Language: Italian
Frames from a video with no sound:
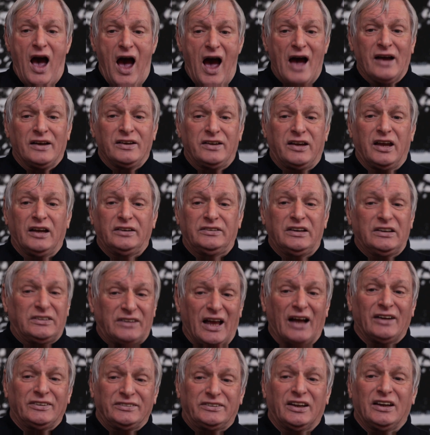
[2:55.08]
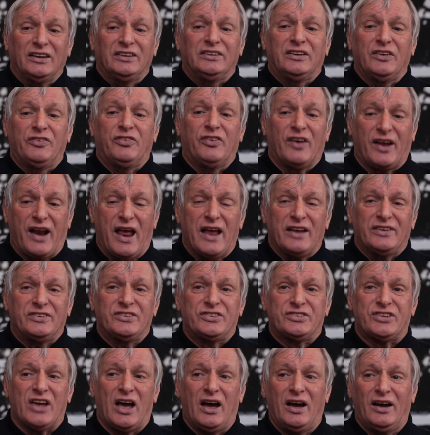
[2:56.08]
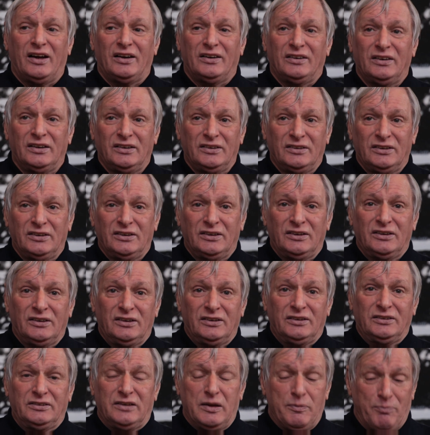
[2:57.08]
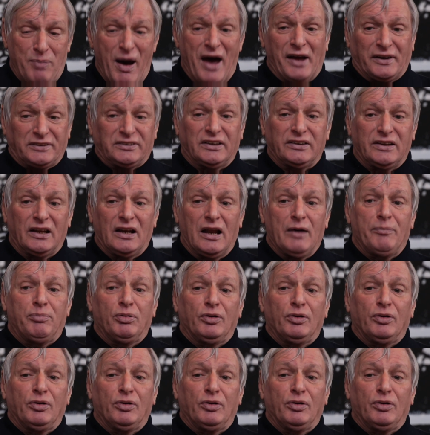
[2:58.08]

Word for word: anche di tanta indifferenza di parte della